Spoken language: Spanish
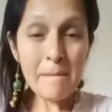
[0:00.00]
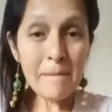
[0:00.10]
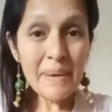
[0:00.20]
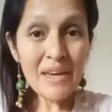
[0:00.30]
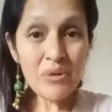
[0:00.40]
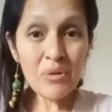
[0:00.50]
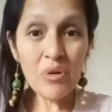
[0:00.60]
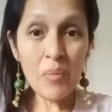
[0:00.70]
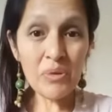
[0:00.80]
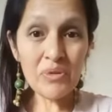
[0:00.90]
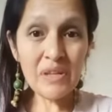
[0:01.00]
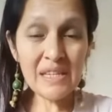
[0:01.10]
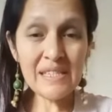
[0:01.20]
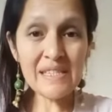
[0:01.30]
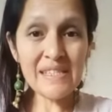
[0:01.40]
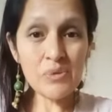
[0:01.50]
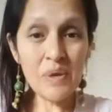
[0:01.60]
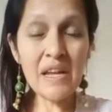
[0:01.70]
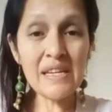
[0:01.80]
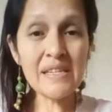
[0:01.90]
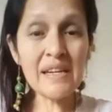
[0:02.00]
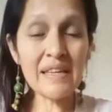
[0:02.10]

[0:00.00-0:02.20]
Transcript: pero los mototaxis suelen estar